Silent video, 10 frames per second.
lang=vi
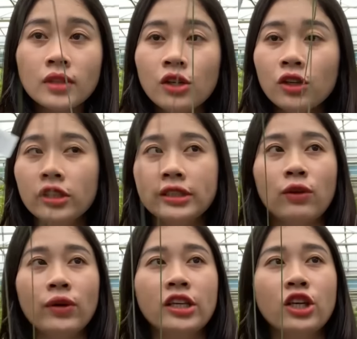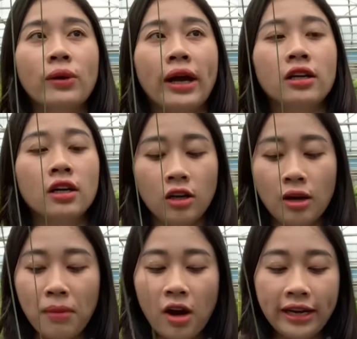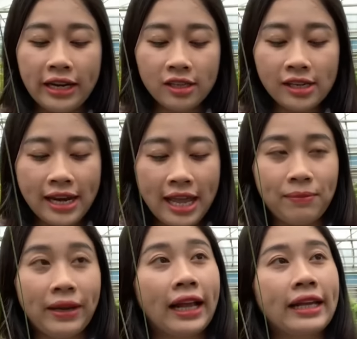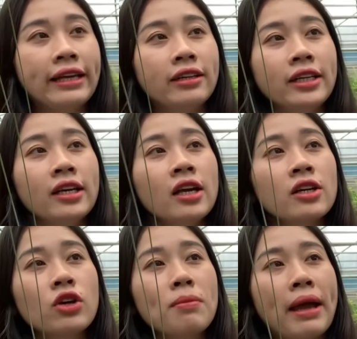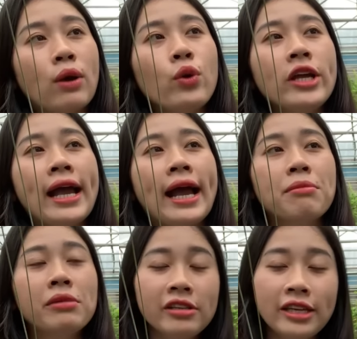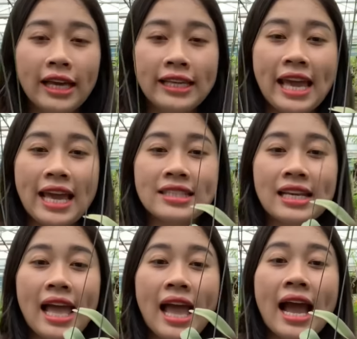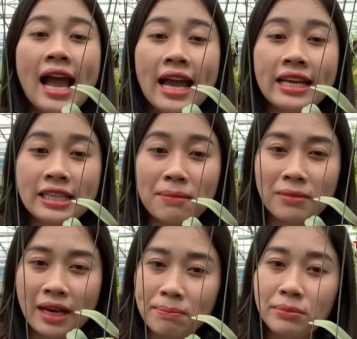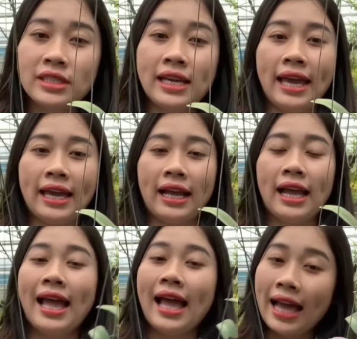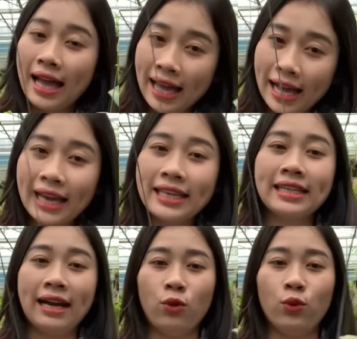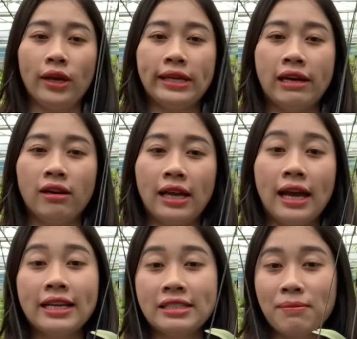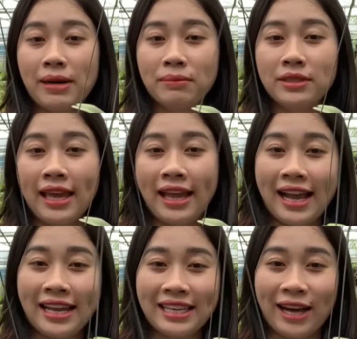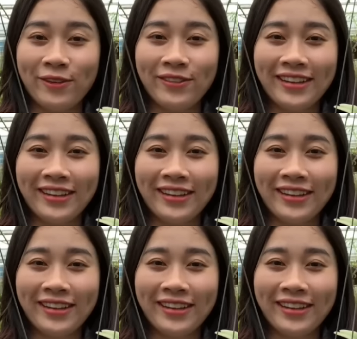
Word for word: Rồi chậu này nhiều cây hơn, combo này rất là đẹp này cả nhà ơi. Rồi mã Q hai mươi giá sẽ là hai trăm năm mươi ngàn hai chậu cả nhà ơi, hai trăm năm mươi ngàn hai chậu.